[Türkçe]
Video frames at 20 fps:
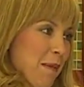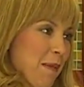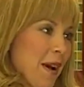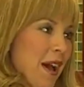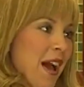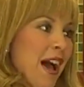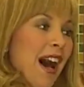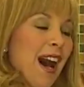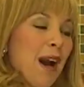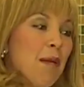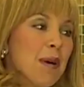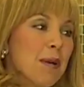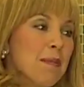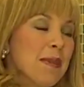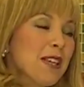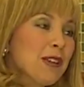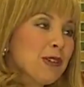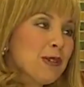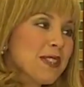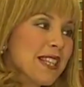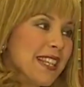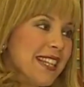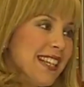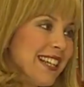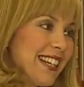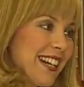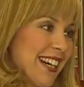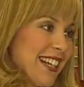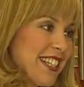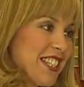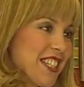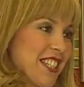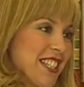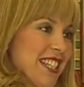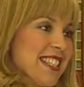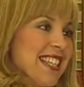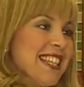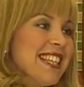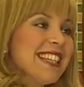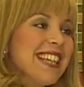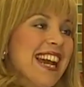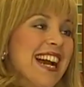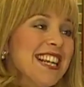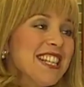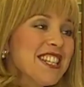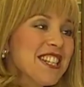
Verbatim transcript: çıkacağına tüm kalbimle inanıyorum.